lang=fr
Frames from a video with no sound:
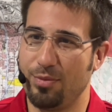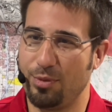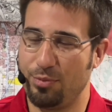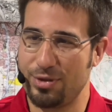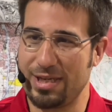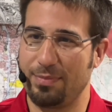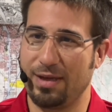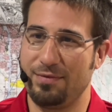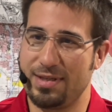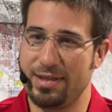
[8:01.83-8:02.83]
un peu plus
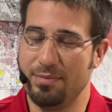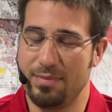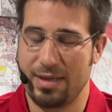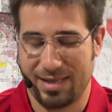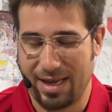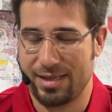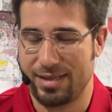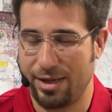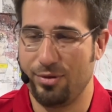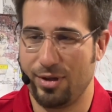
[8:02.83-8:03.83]
imprévisible, mais ça
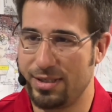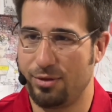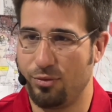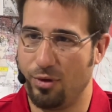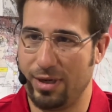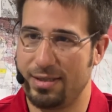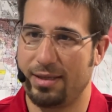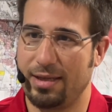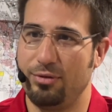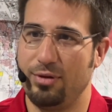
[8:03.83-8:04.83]
reste l'aéronautique où on
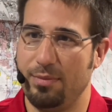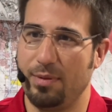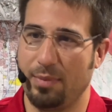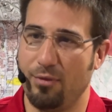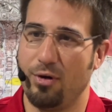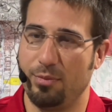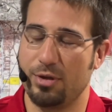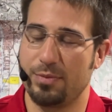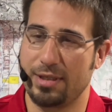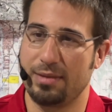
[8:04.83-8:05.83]
essaie de calculer puis prévoir le
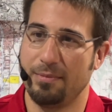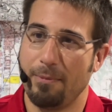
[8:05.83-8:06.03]
plus possible.